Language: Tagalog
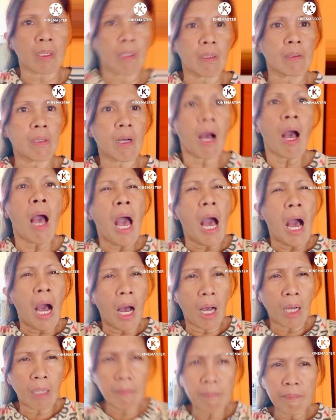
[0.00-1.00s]
talaga.
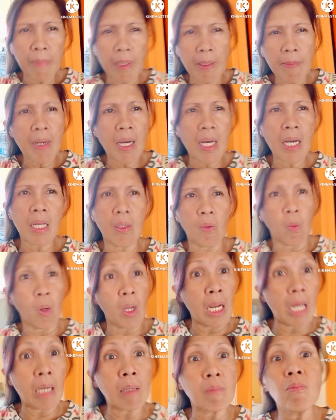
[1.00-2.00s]
Yung mamahal,
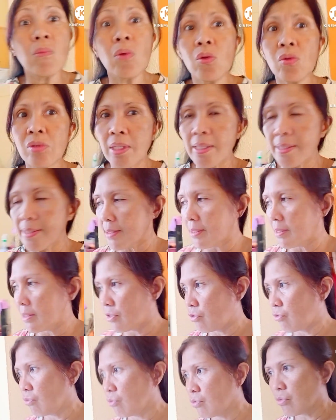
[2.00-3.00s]
walang mura sis.
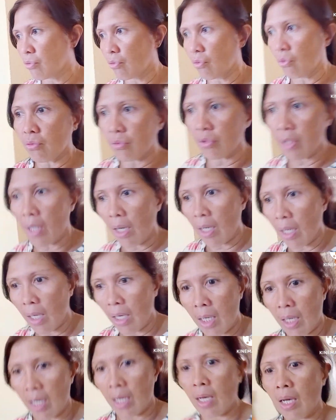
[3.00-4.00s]
Diyos ko,
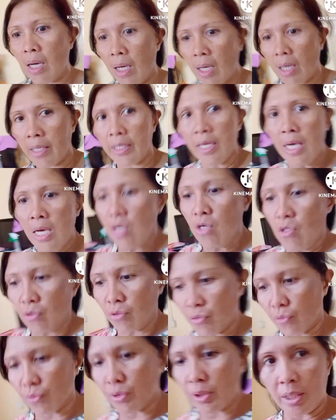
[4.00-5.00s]
day.
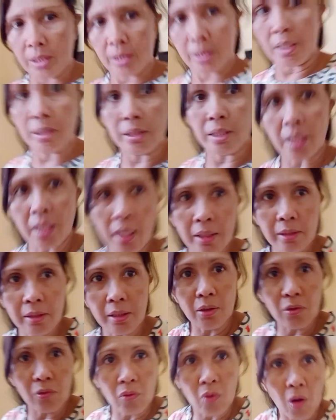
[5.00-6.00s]
So, titingnan
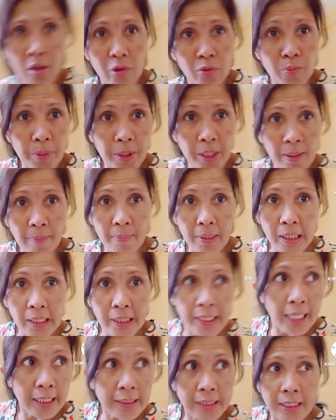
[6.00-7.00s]
natin yung kung anong
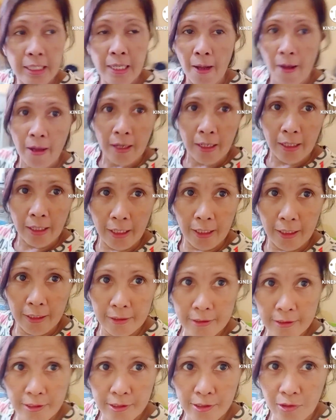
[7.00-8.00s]
pinamili natin.
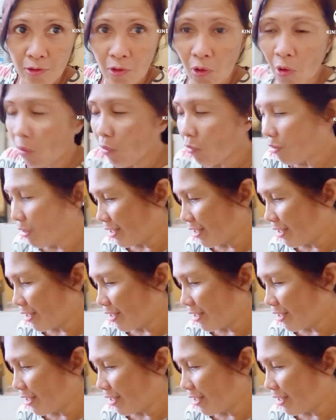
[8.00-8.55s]
Let's go,